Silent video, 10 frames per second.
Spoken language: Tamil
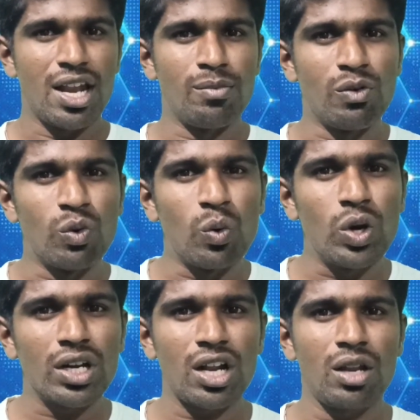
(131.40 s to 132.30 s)
நம்ம
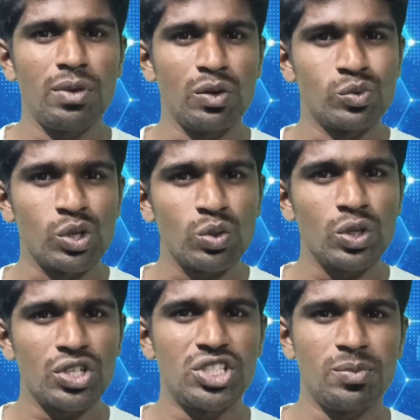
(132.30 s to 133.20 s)
ஒவ்வொரு நாளுமே ஒரு
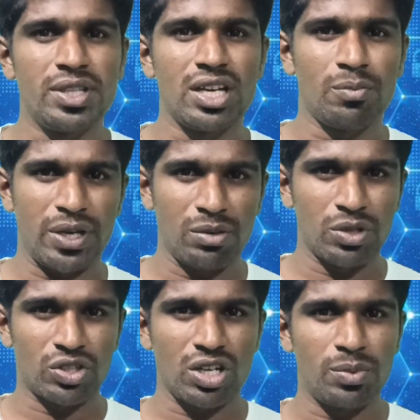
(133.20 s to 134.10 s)
ஒரு ஜிபி தான்
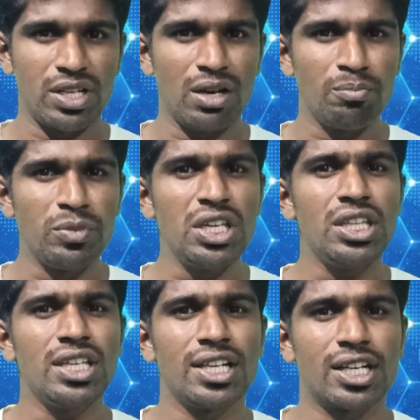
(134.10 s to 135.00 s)
பயன்படுத்தணும் அப்படின்னா
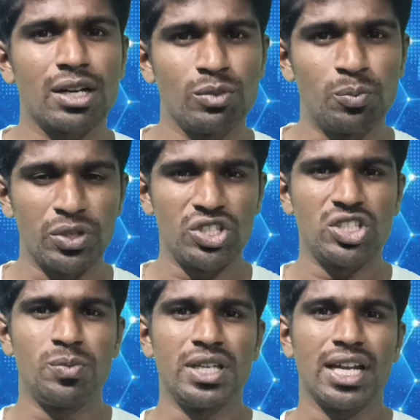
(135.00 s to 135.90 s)
மீதி இருக்கிற
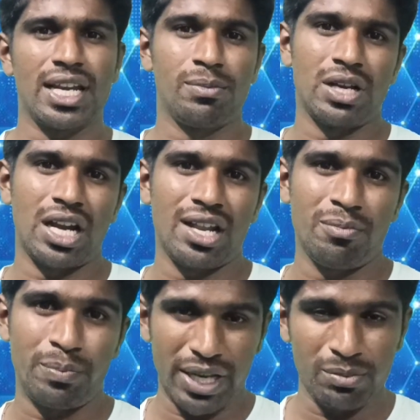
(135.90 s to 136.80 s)
முப்பது ஜிபியை
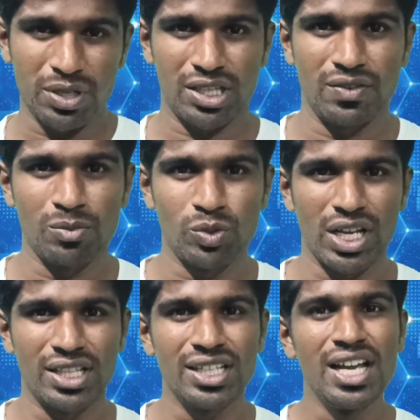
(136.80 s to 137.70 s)
நம்மளால் பயன்படுத்தவே
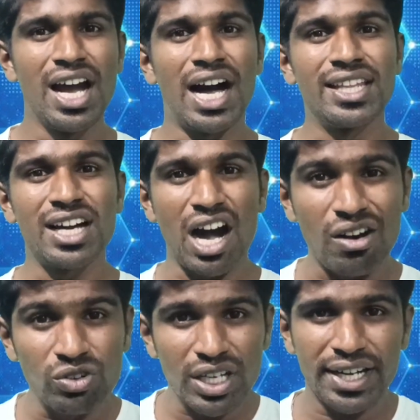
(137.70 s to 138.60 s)
முடியாது அது
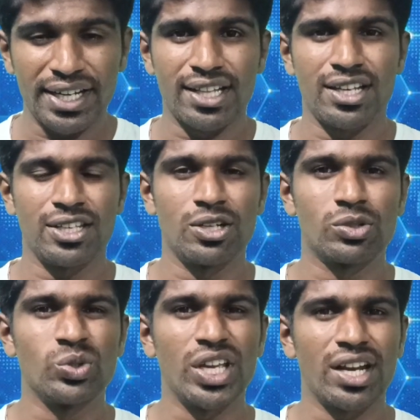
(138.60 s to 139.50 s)
அவங்க கிட்ட தான்
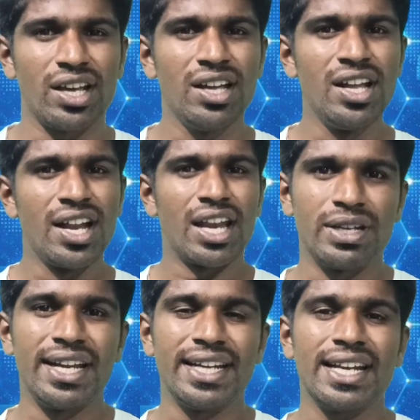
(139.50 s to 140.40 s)
இருக்கும் ஏன்னா
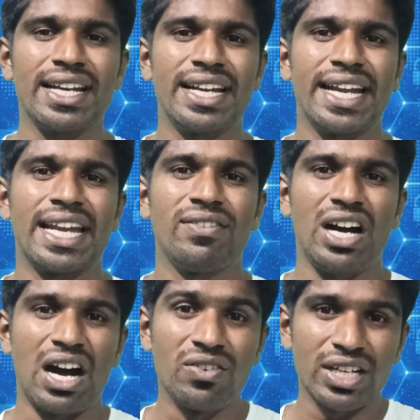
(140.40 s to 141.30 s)
நம்ம இன்டர்நெட்
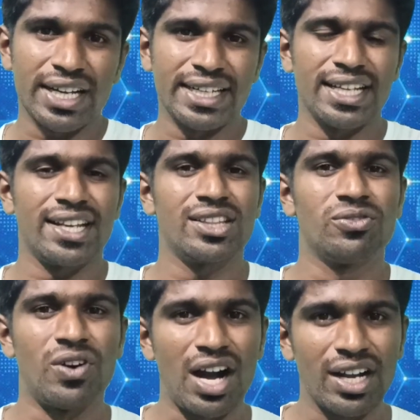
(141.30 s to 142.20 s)
டேட்டாவை அவங்க கிட்ட
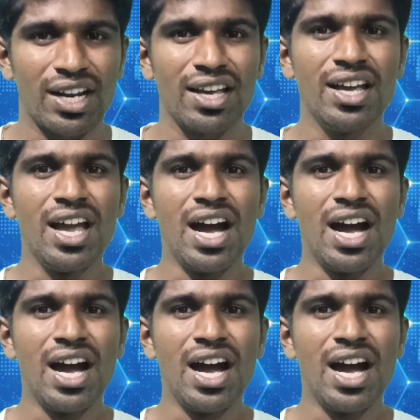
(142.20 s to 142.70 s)
இருந்து வாங்கலை